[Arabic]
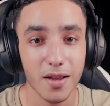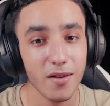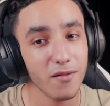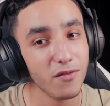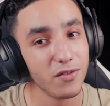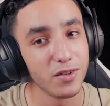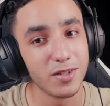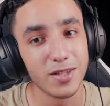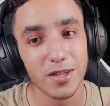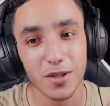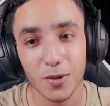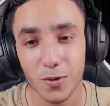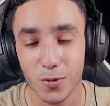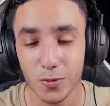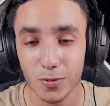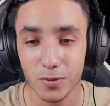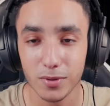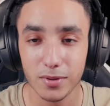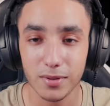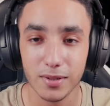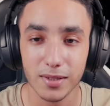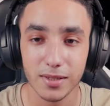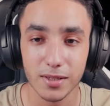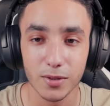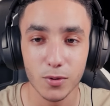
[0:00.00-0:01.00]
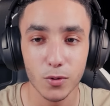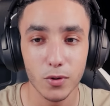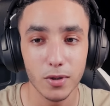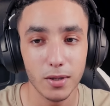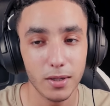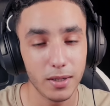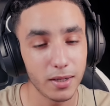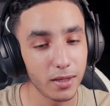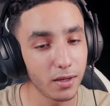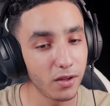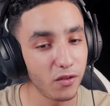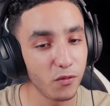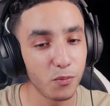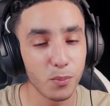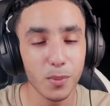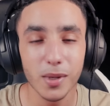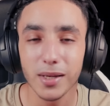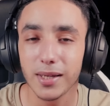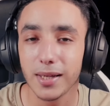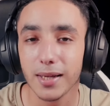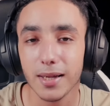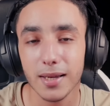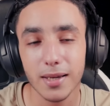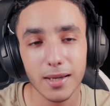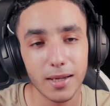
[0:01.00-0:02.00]
فاش يكون الديسك واعر كيف ما
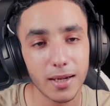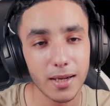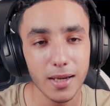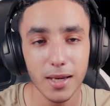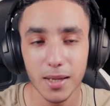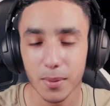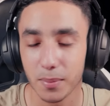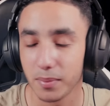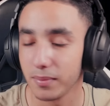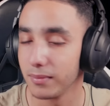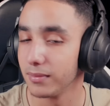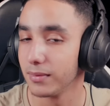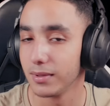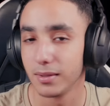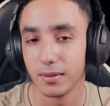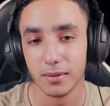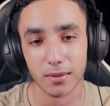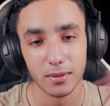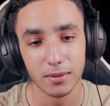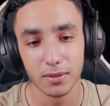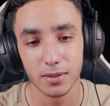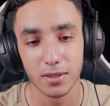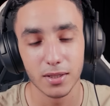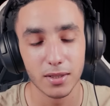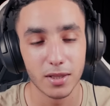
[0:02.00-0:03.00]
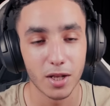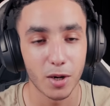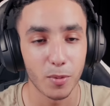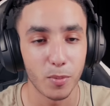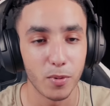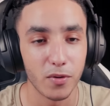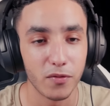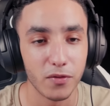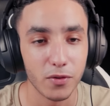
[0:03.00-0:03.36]
كان الكليب تيضرب